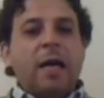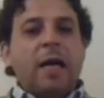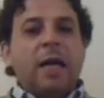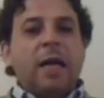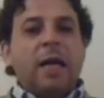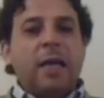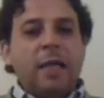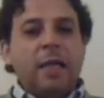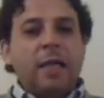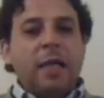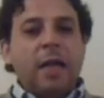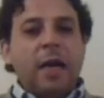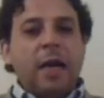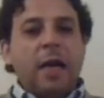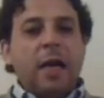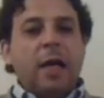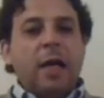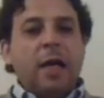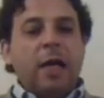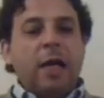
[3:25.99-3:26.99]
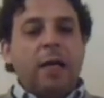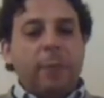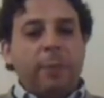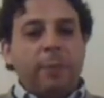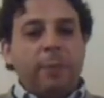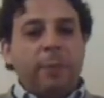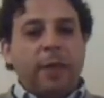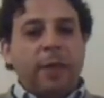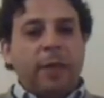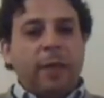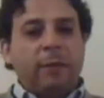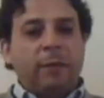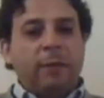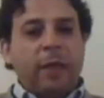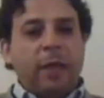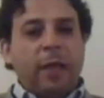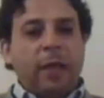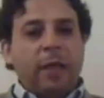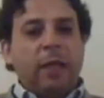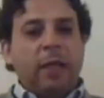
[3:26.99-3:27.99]
هي المبدأ
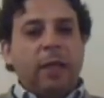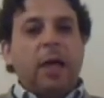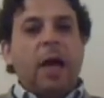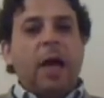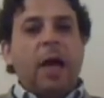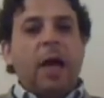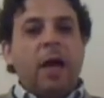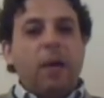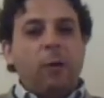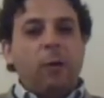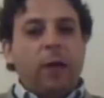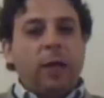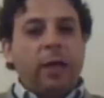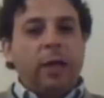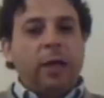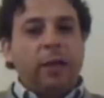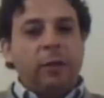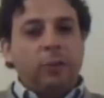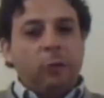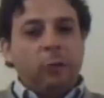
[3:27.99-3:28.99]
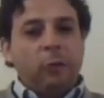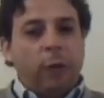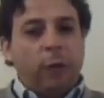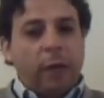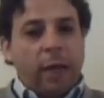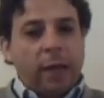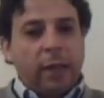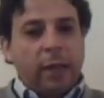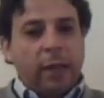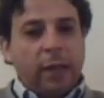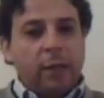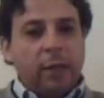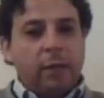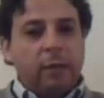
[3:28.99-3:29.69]
متاعي الوحيد والأخير